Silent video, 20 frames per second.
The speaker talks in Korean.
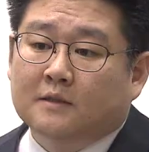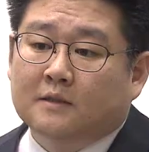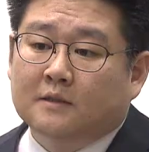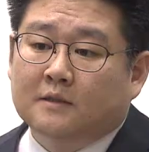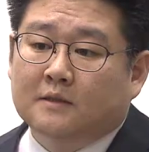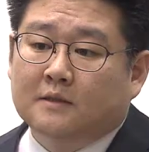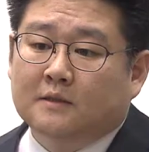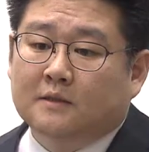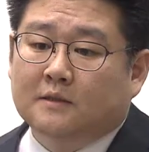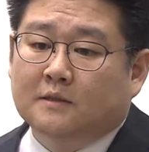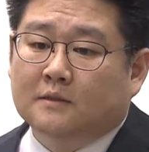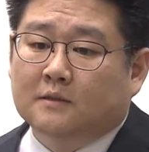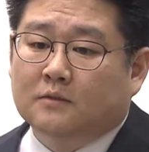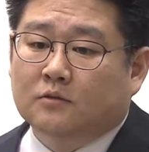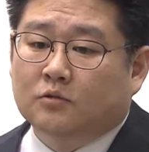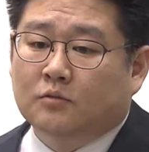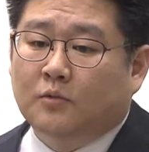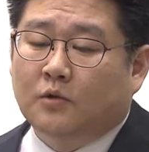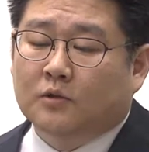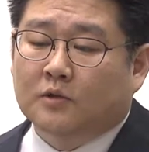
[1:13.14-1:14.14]
사정이
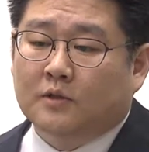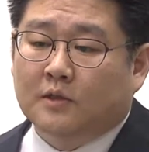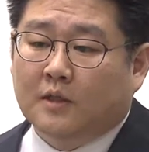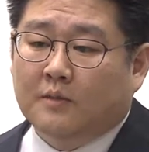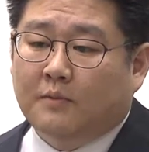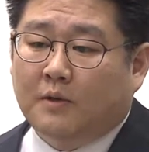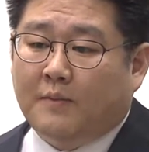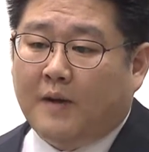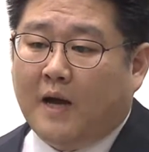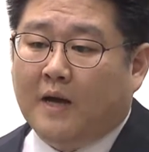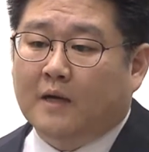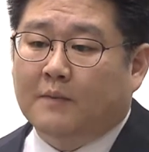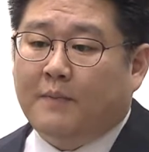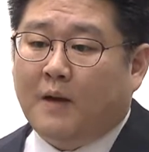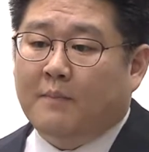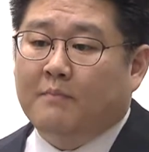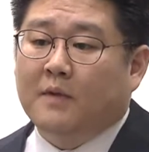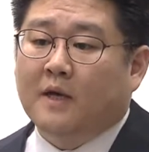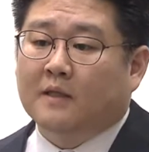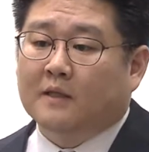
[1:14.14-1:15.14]
이렇자 검찰이
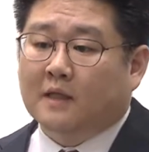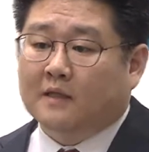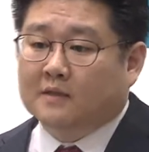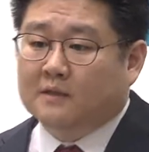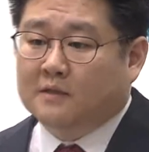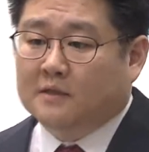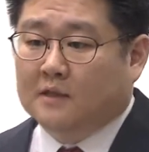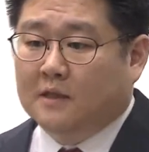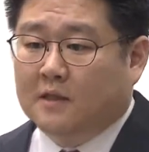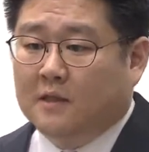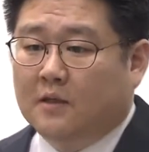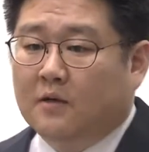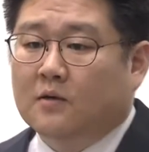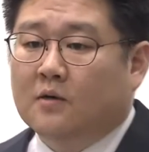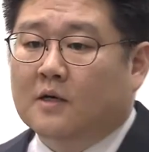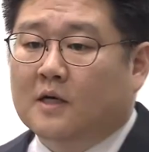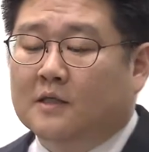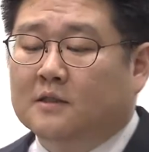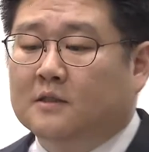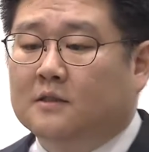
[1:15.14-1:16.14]
조폭을 중심으로 한
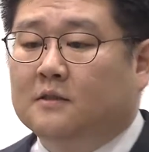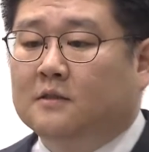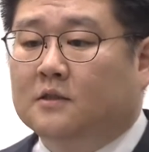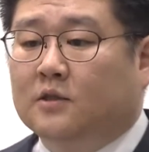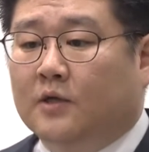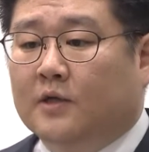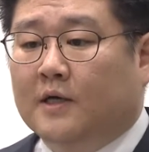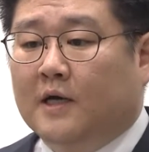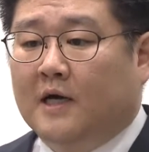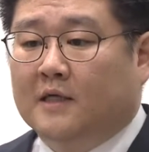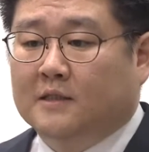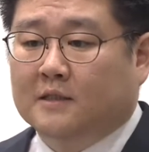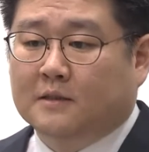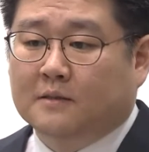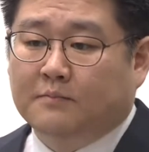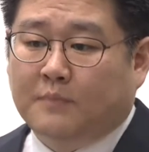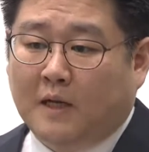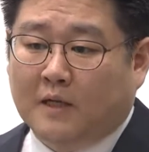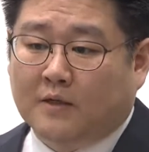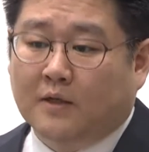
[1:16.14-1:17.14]
마약 확산 차단에
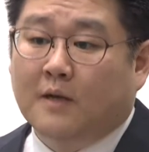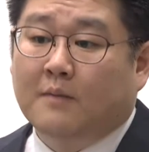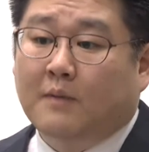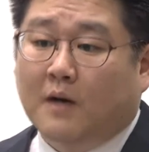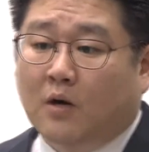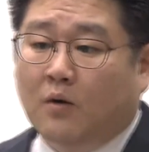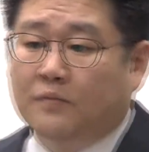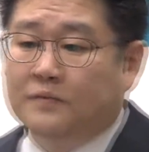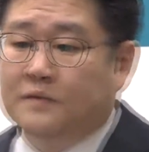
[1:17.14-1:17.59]
나섰습니다.